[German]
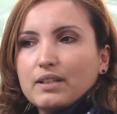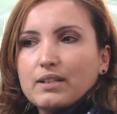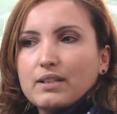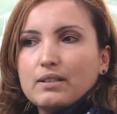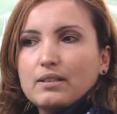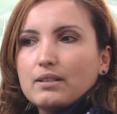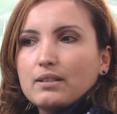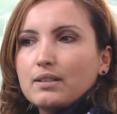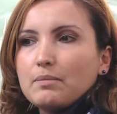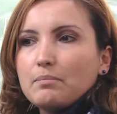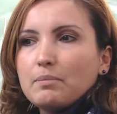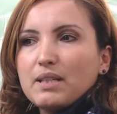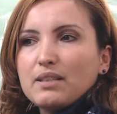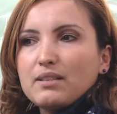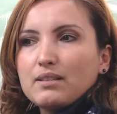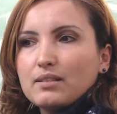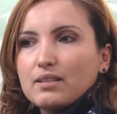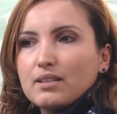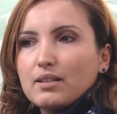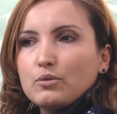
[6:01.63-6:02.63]
weil in den
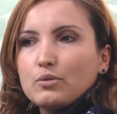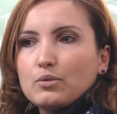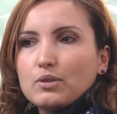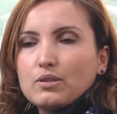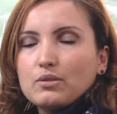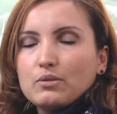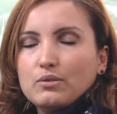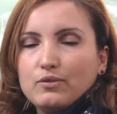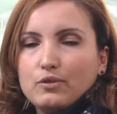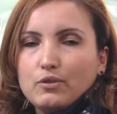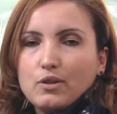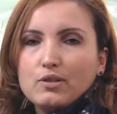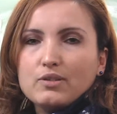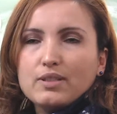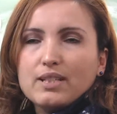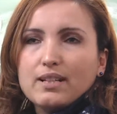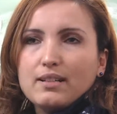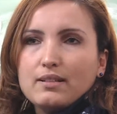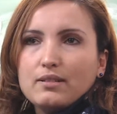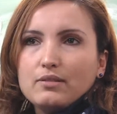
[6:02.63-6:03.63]
Medien sehr große
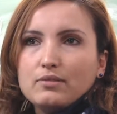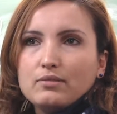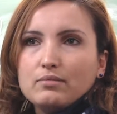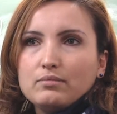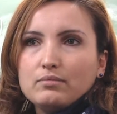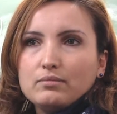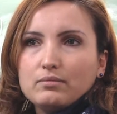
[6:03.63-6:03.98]
Vorteile